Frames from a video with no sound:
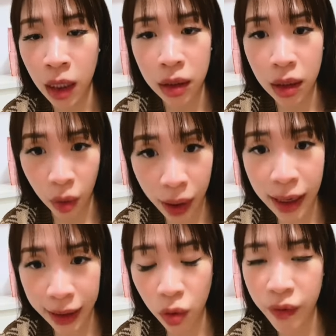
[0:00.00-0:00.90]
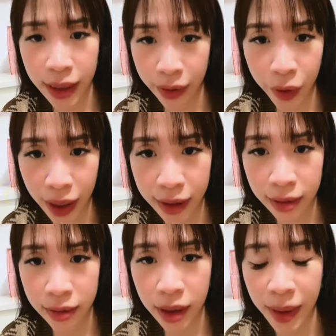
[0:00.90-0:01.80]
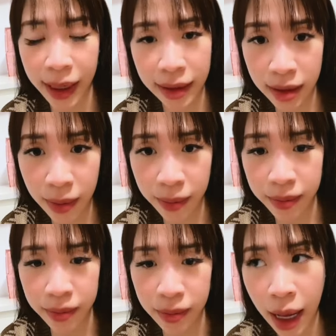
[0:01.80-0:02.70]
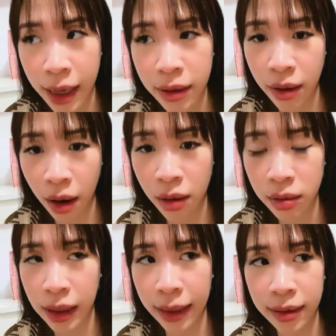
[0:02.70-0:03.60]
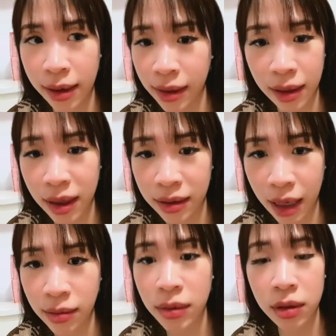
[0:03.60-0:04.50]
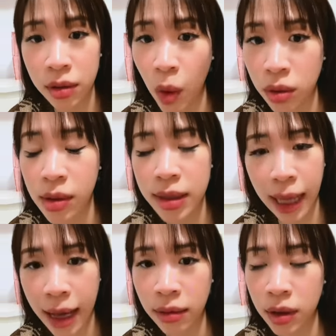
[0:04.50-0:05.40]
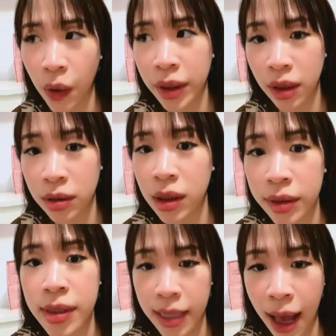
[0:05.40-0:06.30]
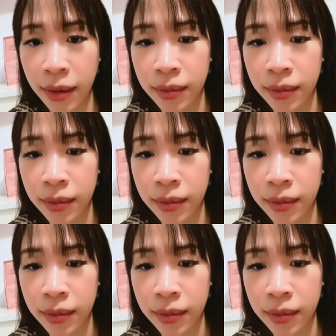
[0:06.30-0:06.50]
quay lại cái khu vực nhà của con này để mà canh tiếp hai đứa nó canh đằng đẵng đằng đẵng từ 4 rưỡi sáng cho đến tận 9 rưỡi sáng